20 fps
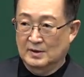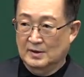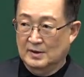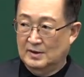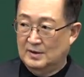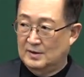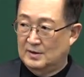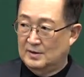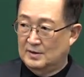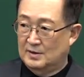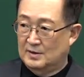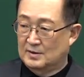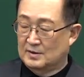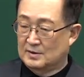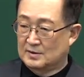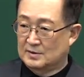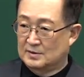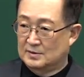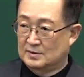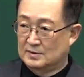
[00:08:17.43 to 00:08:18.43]

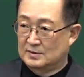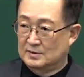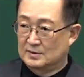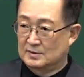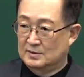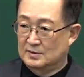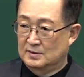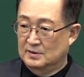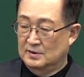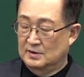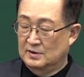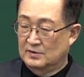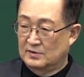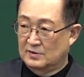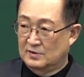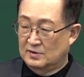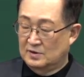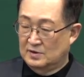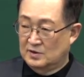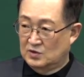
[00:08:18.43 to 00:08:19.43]
아그
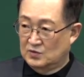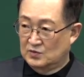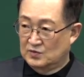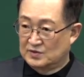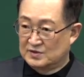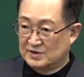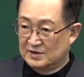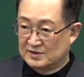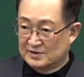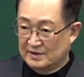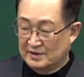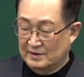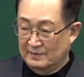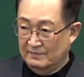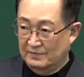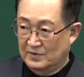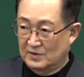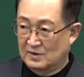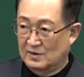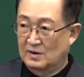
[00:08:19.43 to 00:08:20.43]
열두
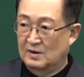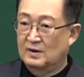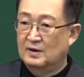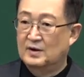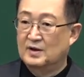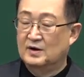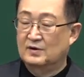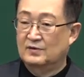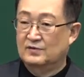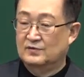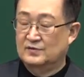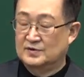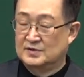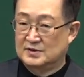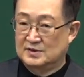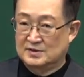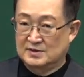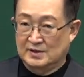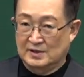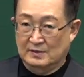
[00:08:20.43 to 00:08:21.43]
제자님들, 열두
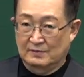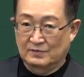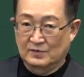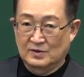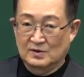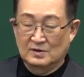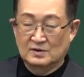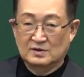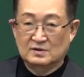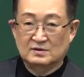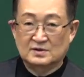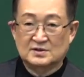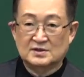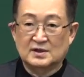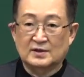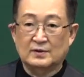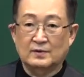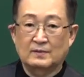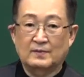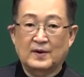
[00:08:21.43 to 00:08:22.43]
제자님들 또
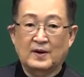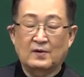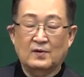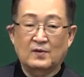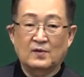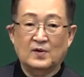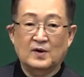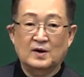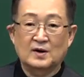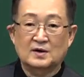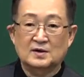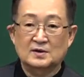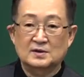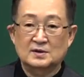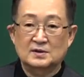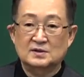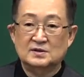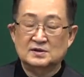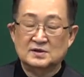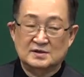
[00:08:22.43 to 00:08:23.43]
사도 바울과
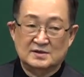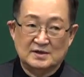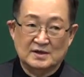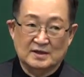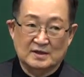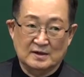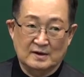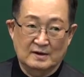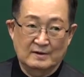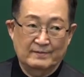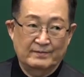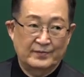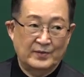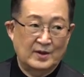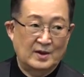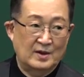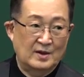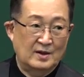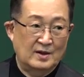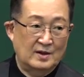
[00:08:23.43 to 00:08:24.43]
그 제자들
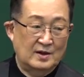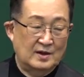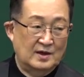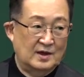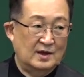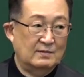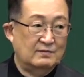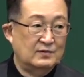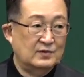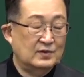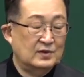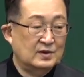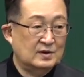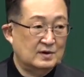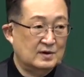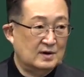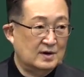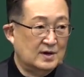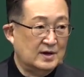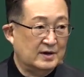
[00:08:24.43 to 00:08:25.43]

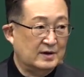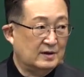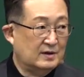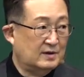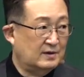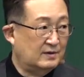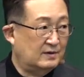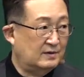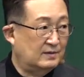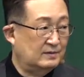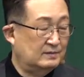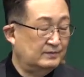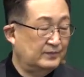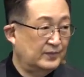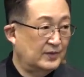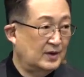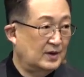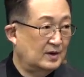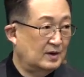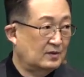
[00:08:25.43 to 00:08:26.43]
이분들을 가리켜
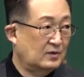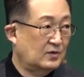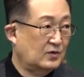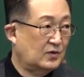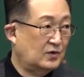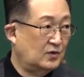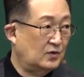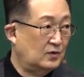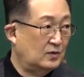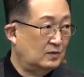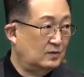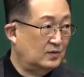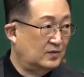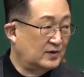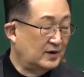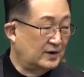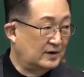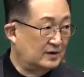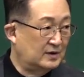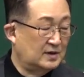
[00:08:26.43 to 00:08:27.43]

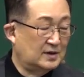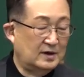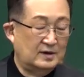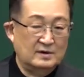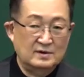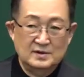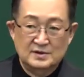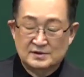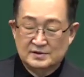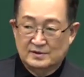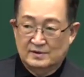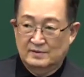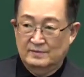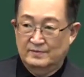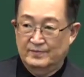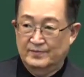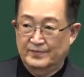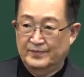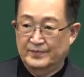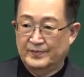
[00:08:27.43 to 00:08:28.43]
교부라는 단어를 써요.
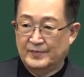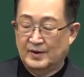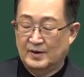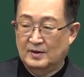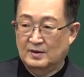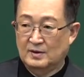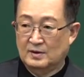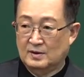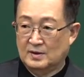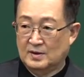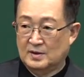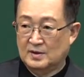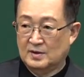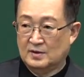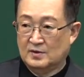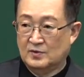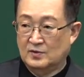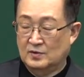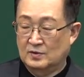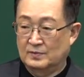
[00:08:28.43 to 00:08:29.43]
아, 그
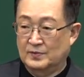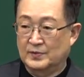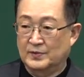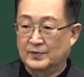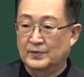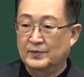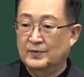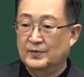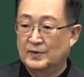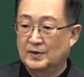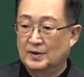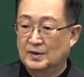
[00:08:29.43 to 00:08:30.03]
교부.